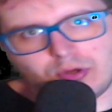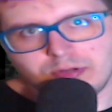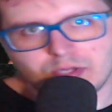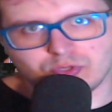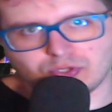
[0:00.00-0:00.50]
in
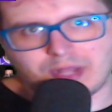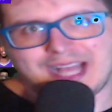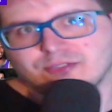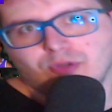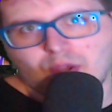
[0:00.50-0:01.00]
questo
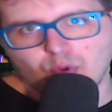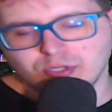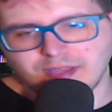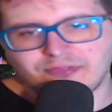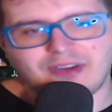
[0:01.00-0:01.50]
caso è quello che
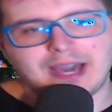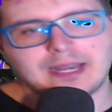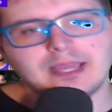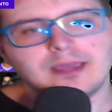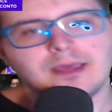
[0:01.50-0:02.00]
deve fare